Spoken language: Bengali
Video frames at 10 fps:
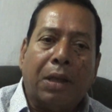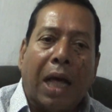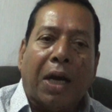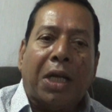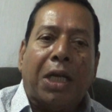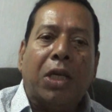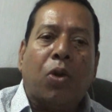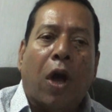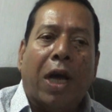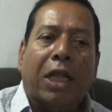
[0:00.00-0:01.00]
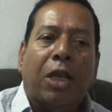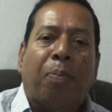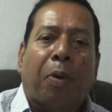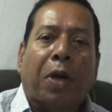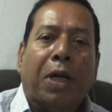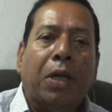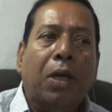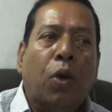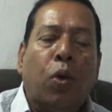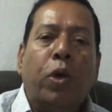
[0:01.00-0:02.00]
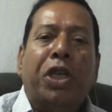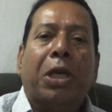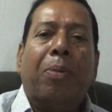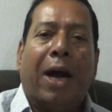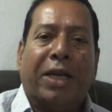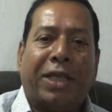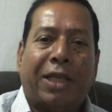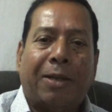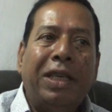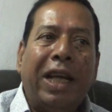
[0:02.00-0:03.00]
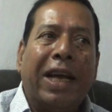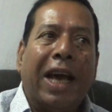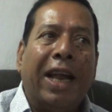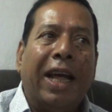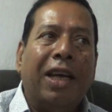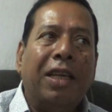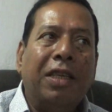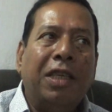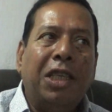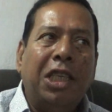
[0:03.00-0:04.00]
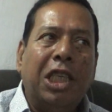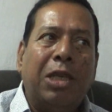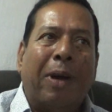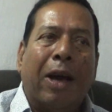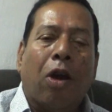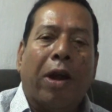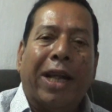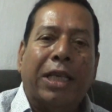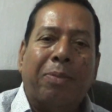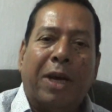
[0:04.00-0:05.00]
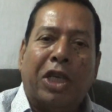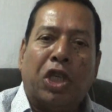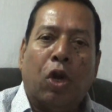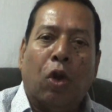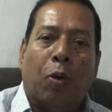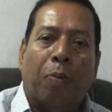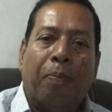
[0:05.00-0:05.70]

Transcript: তার কি কয়েকদিন পরেই উনিশে মার্চ এখানে ইস্ট বেঙ্গল রেজিমেন্ট ছিল